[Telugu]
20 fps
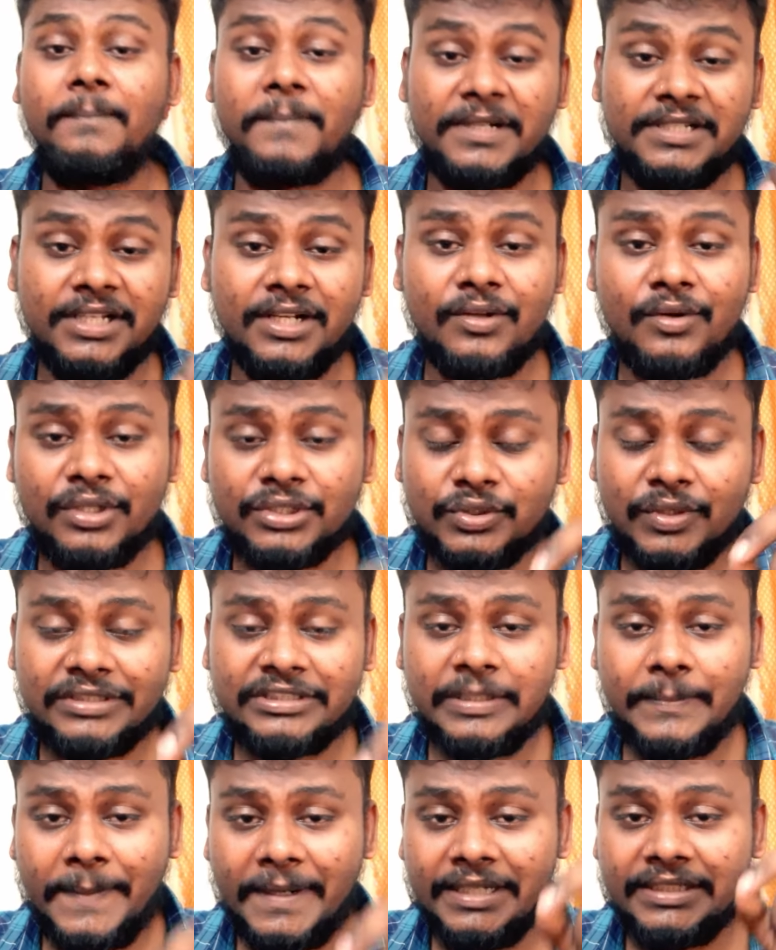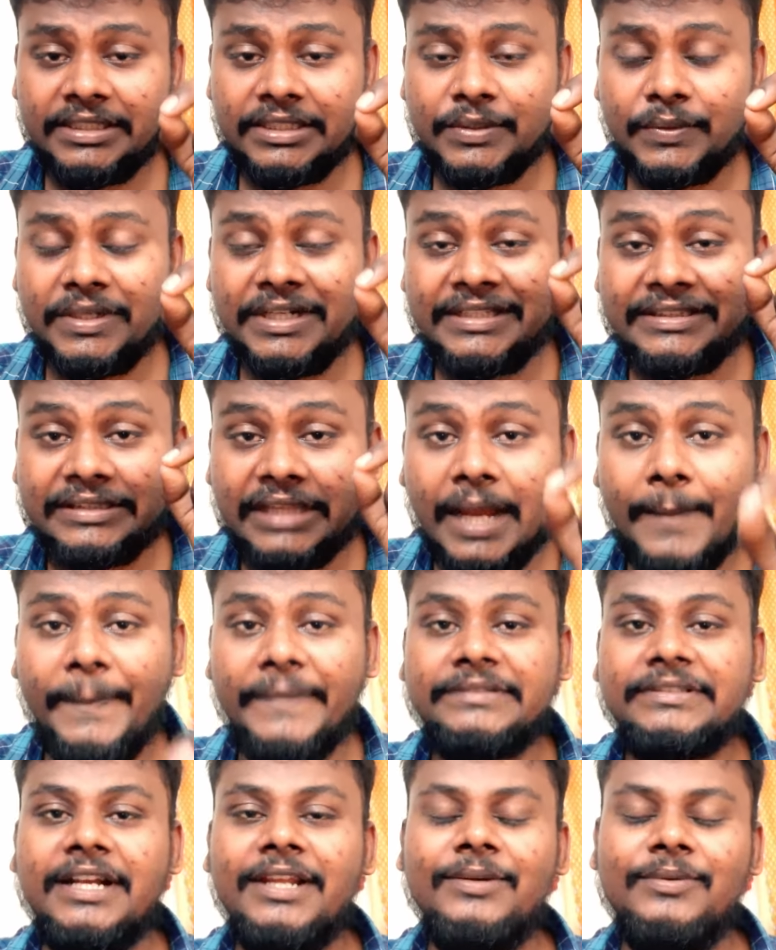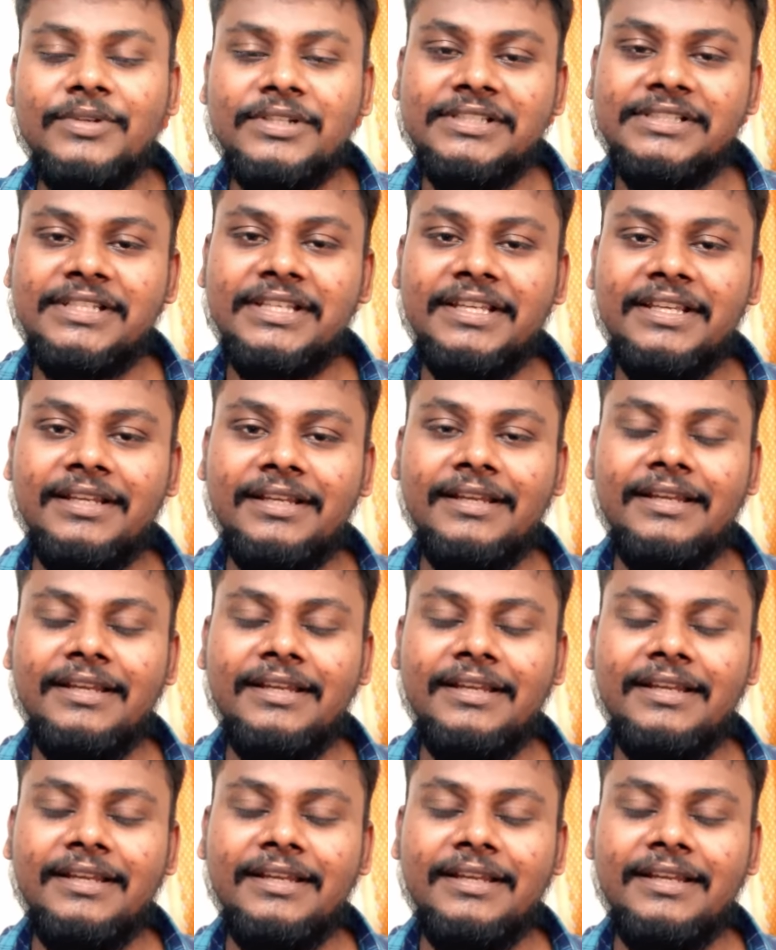ప్రజల కోసం అతను పడేటటువంటి తాపత్రయం గురించి